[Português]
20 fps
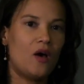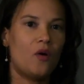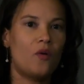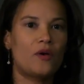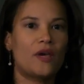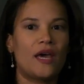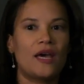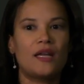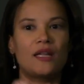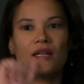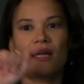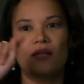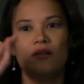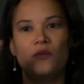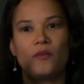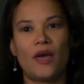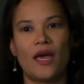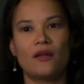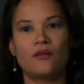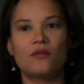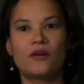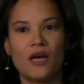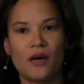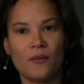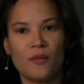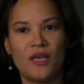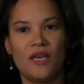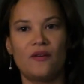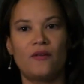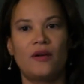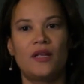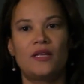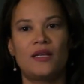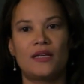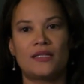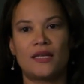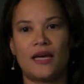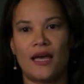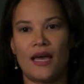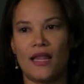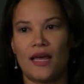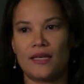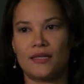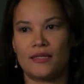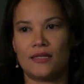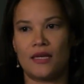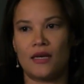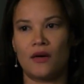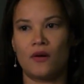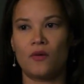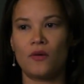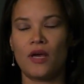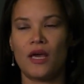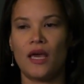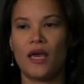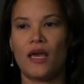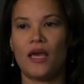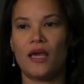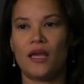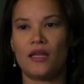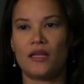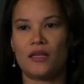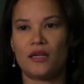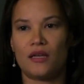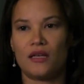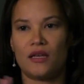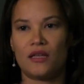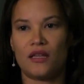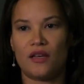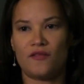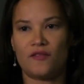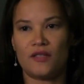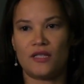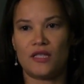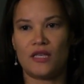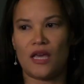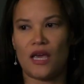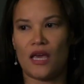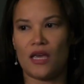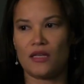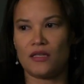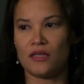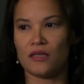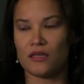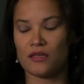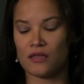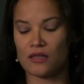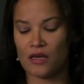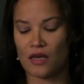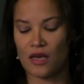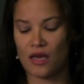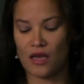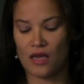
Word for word: o que é que está no meio do caminho entre essa relação entre deficiências